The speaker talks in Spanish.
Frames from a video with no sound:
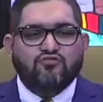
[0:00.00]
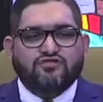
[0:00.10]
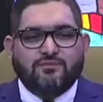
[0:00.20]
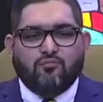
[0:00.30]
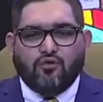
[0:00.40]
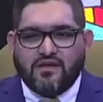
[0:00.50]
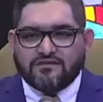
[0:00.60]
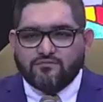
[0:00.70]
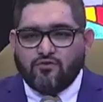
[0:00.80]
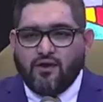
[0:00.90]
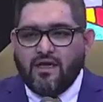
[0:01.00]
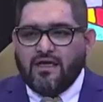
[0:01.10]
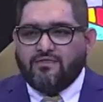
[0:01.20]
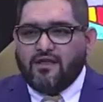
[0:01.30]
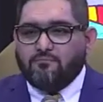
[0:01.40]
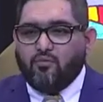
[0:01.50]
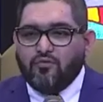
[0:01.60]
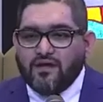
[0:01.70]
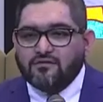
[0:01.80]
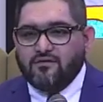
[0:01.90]
simbolismo del
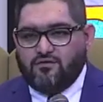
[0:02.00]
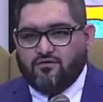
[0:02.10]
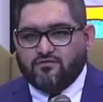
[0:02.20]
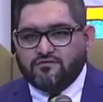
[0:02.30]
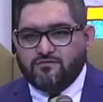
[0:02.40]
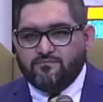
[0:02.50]
poder de Dios.